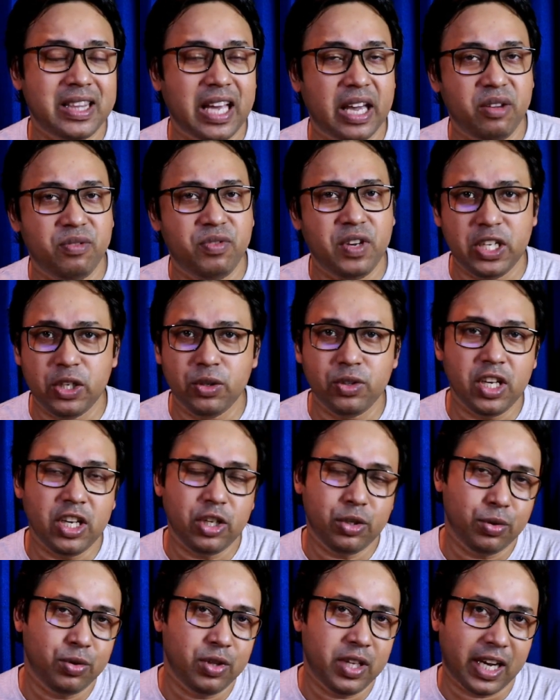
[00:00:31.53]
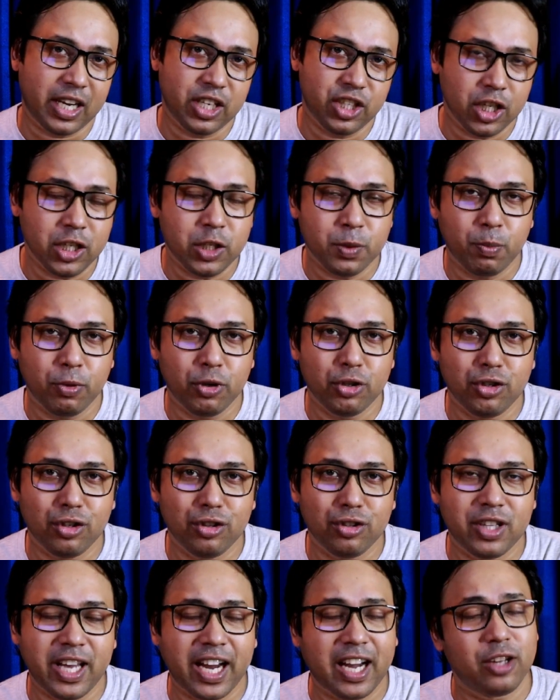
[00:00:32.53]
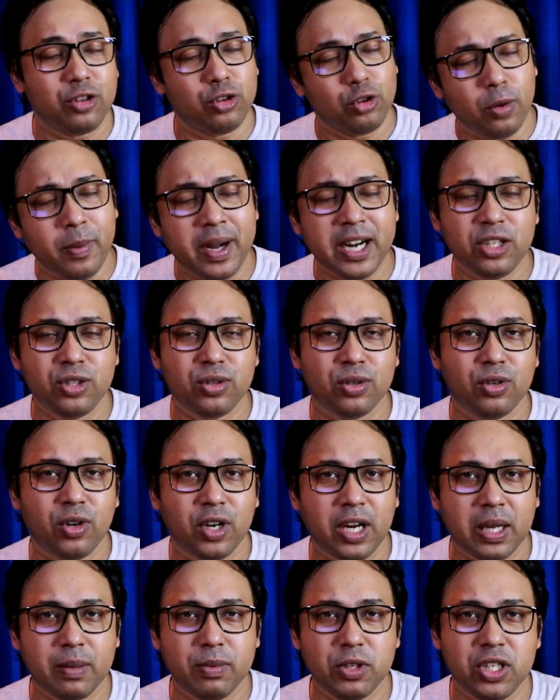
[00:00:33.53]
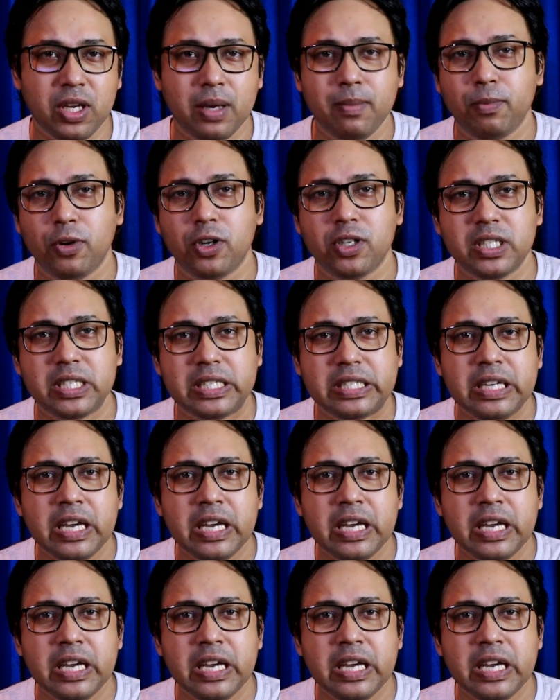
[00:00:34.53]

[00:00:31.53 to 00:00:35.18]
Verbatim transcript: তাই ভিডিওটি শুরু থেকে শেষ পর্যন্ত দেখা তোমার জন্য অনেক বেশি ইম্পর্টেন্ট